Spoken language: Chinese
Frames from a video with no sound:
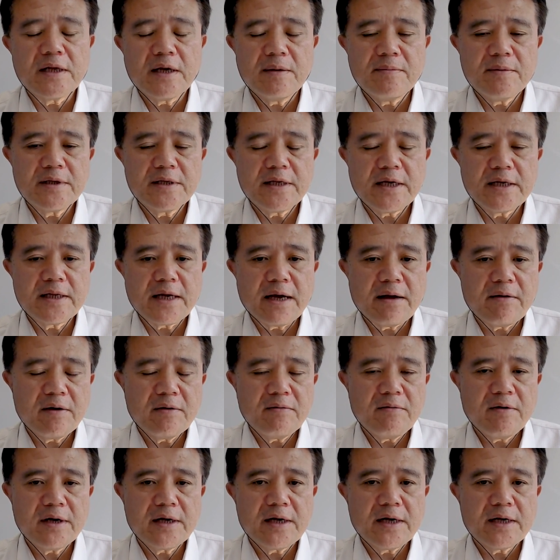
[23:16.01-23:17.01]
他们在台
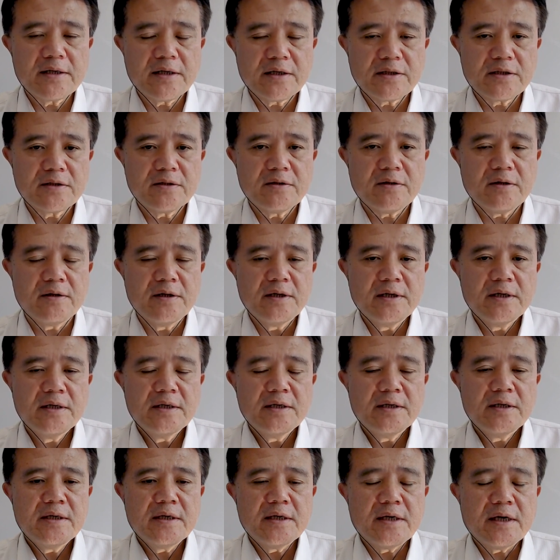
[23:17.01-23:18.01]
湾犯案的时候，
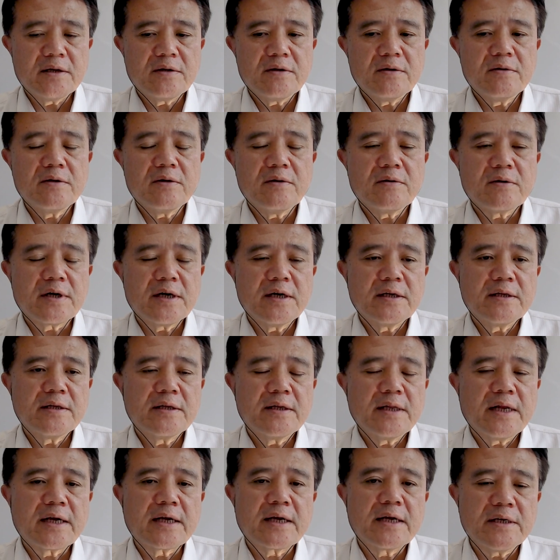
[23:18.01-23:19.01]
也都有
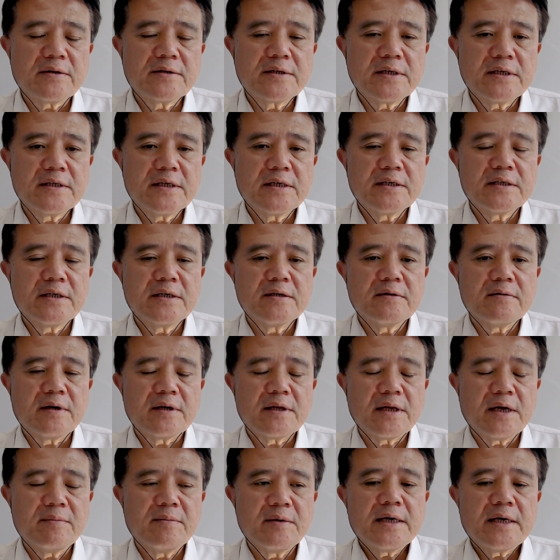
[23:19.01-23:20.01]
跟伪造证件集
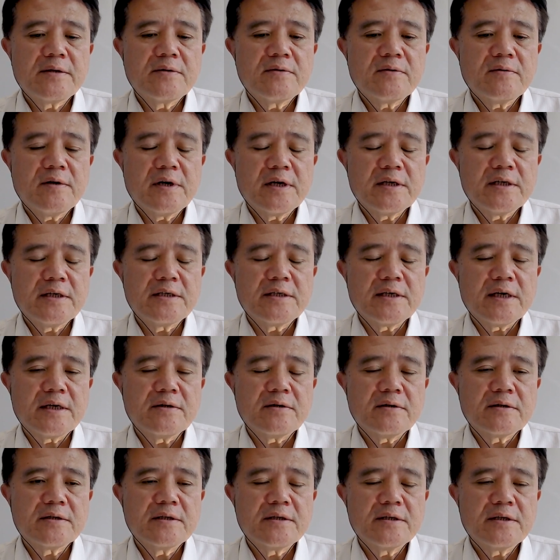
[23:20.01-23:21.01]
团在作案以
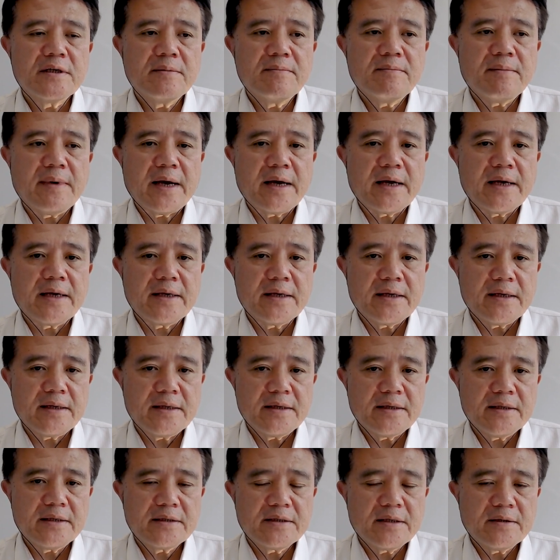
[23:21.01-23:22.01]
前都是先买
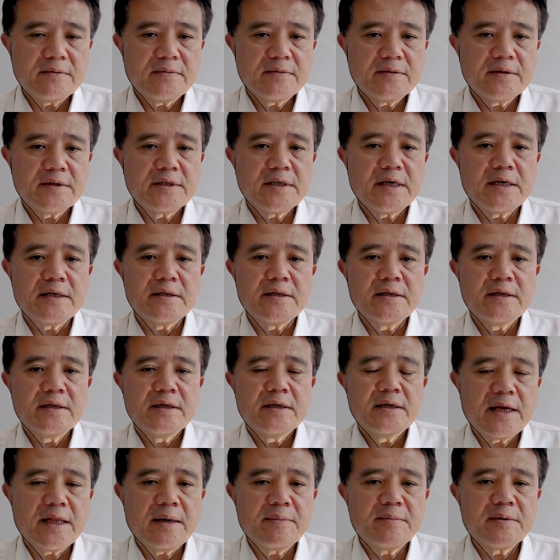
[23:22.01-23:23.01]
身份证，
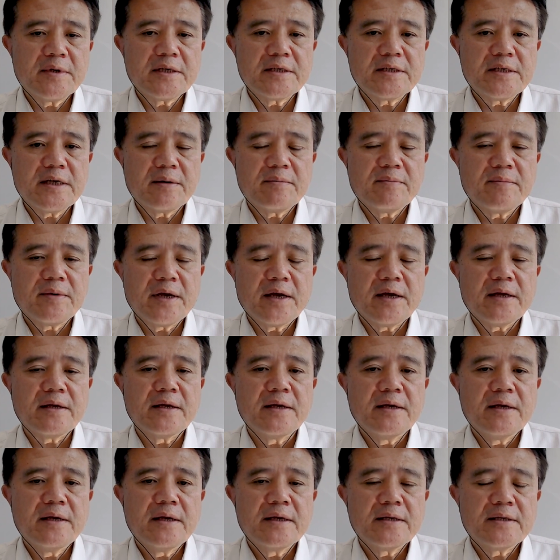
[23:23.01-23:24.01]
贴他们的相
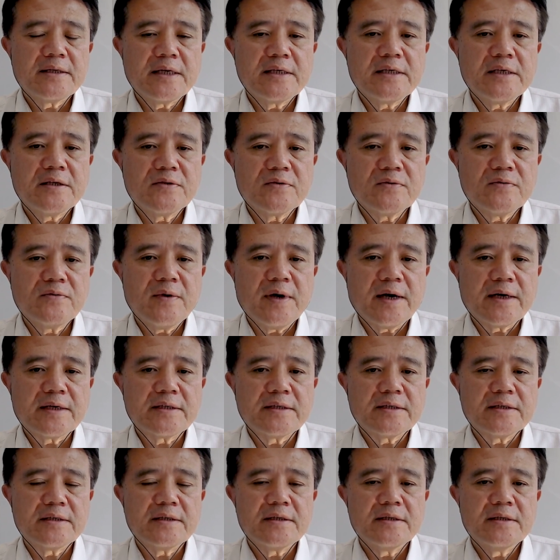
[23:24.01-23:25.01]
片，再去租
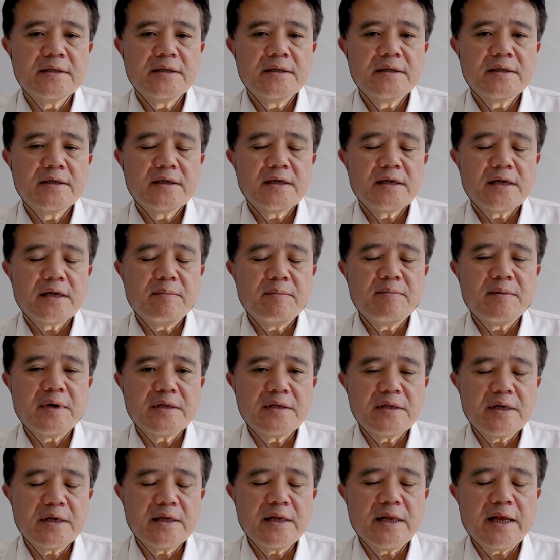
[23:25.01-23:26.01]
房子。他
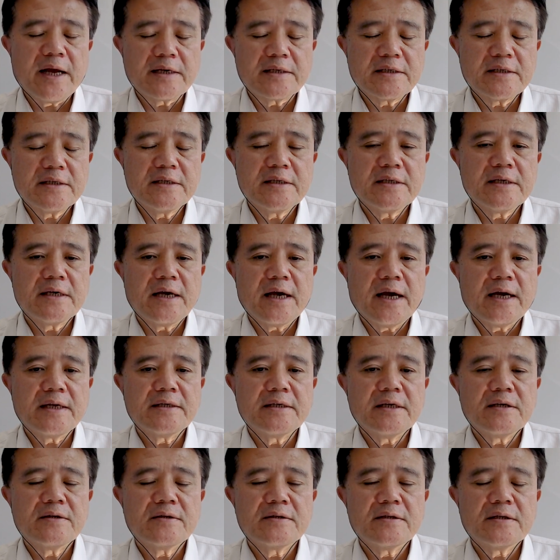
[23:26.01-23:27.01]
每次、两次的
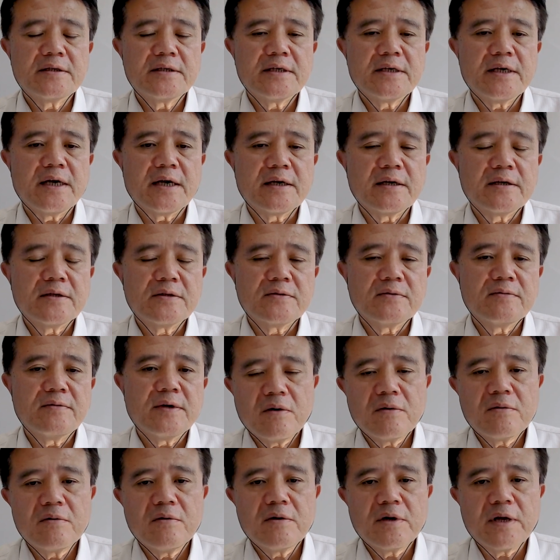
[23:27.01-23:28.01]
案件都是这样。
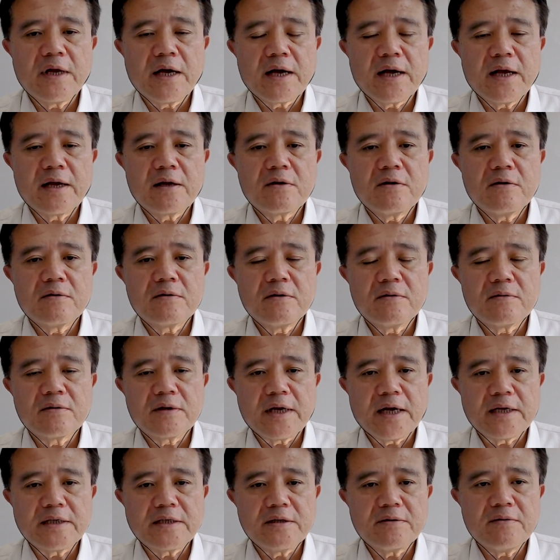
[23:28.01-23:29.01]
透过两岸共
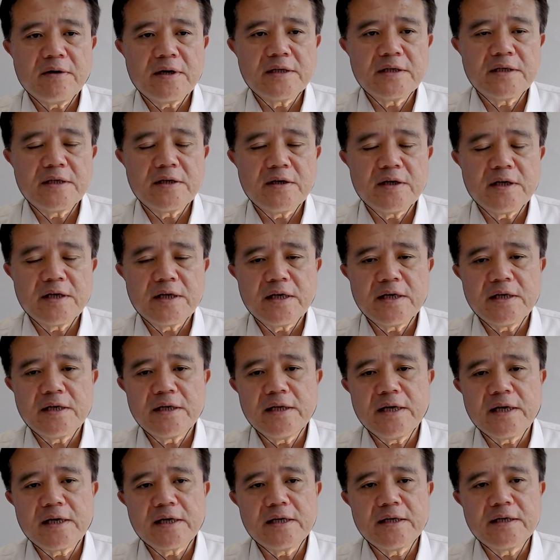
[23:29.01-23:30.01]
同打击犯罪
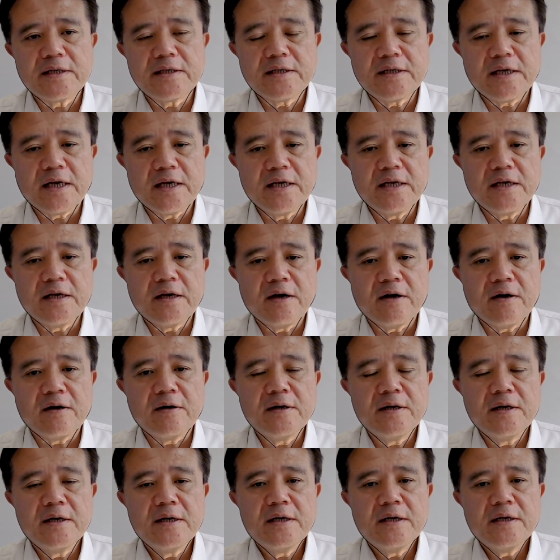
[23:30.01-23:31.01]
的那个协议，
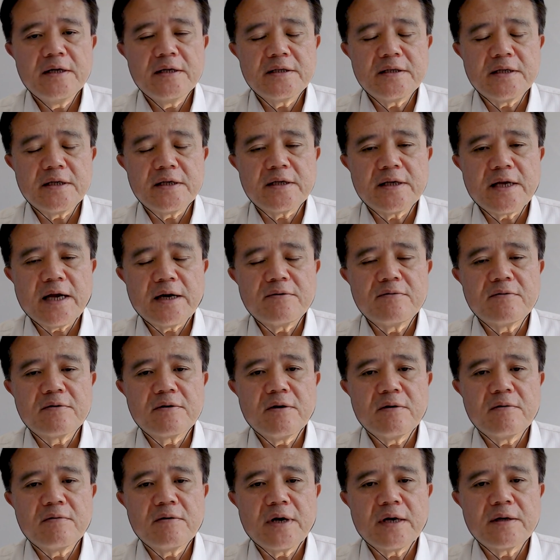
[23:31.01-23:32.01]
哈，请大陆
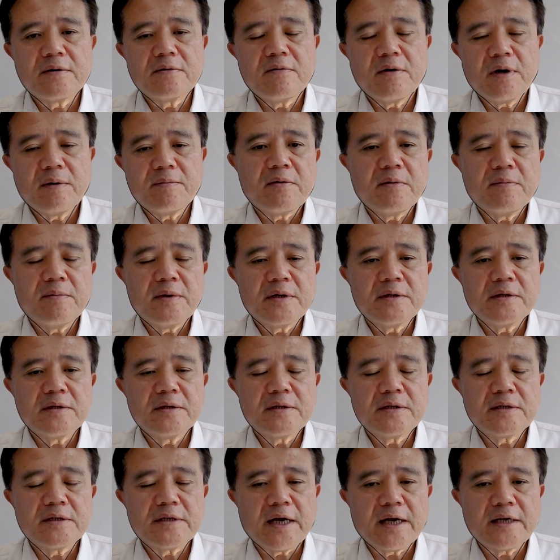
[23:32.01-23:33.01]
公安帮我
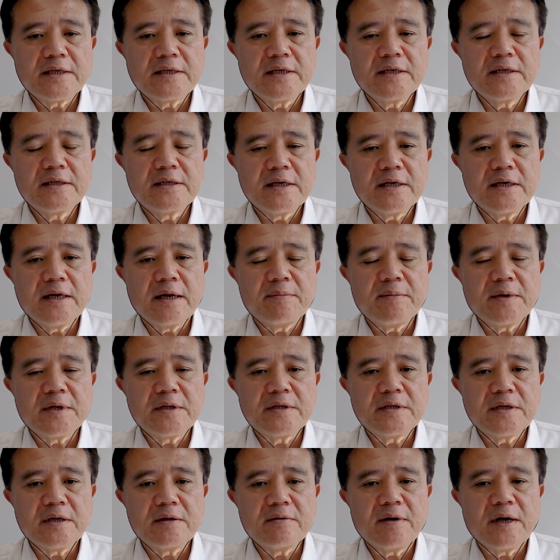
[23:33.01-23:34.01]
们查清这两
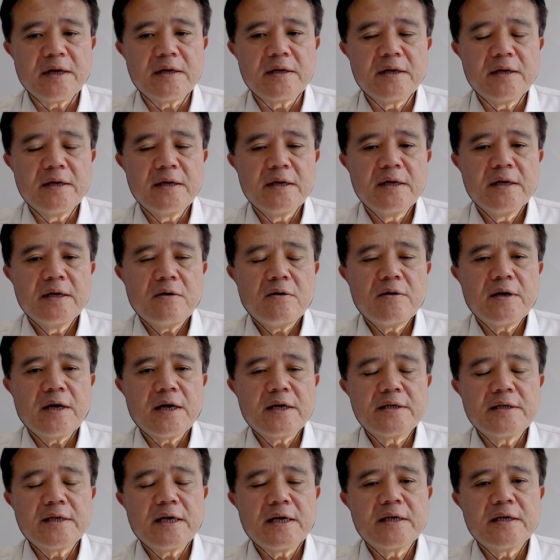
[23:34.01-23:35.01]
名嫌犯。后
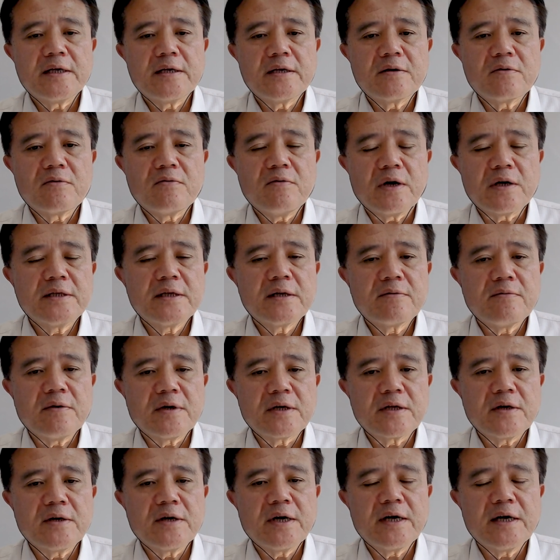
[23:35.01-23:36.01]
来在好像在
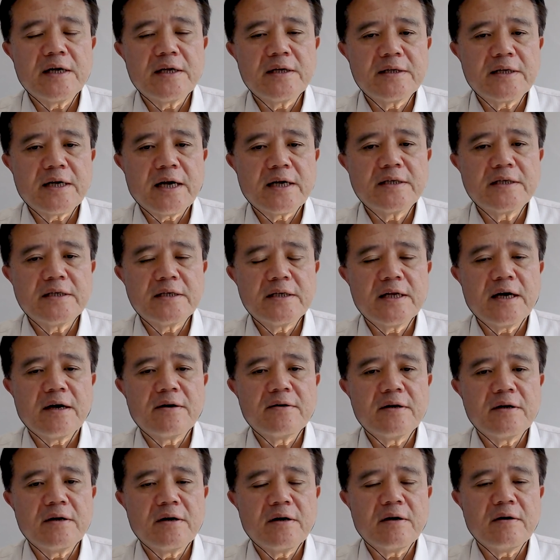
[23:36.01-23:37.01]
广东像也查缉
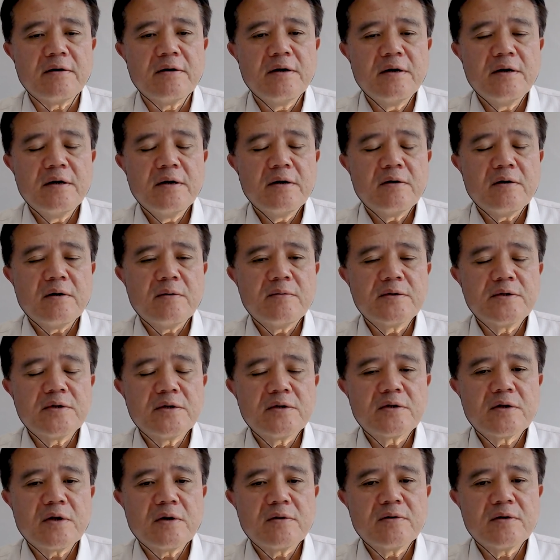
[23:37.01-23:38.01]
到了哈。我们
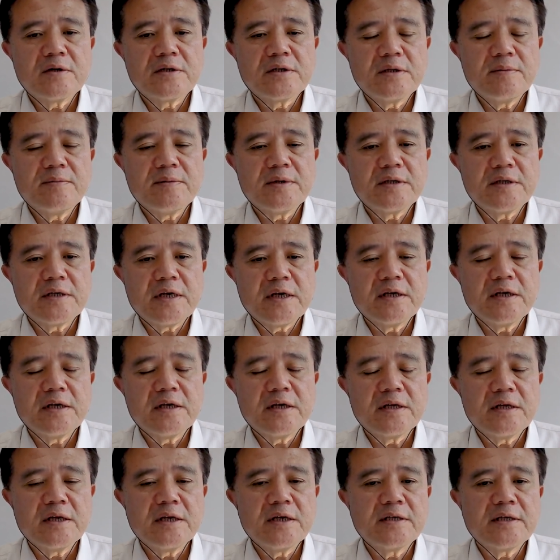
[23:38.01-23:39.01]
就透过基本协
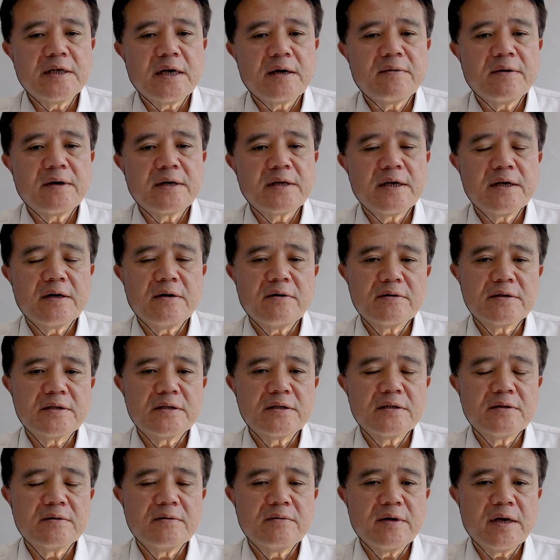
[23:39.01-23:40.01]
议，第三方的红
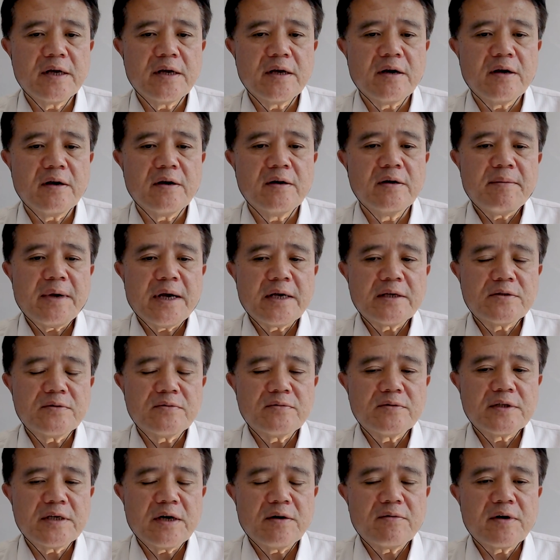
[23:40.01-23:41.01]
十字会在马
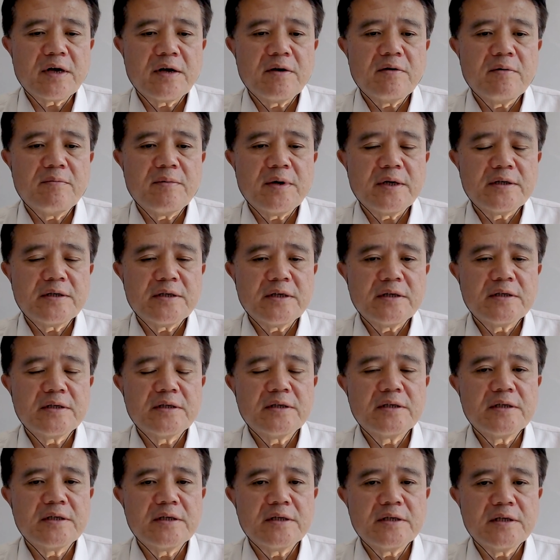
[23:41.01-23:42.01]
祖交给我们刑
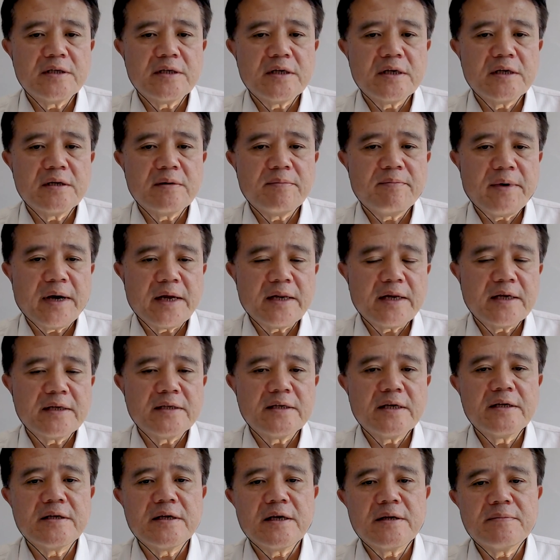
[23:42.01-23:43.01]
事局的办
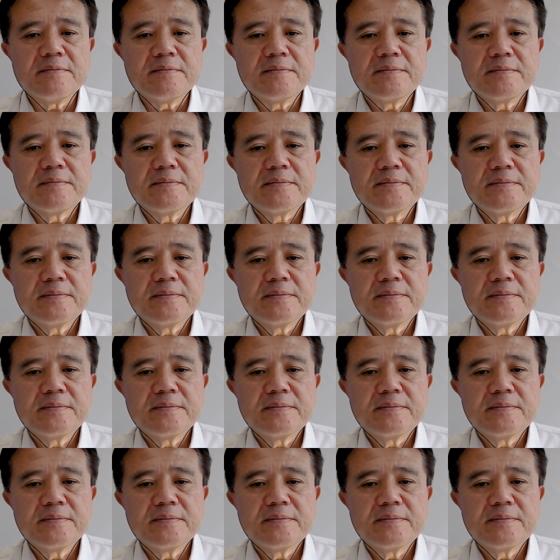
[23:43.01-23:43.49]
案人员。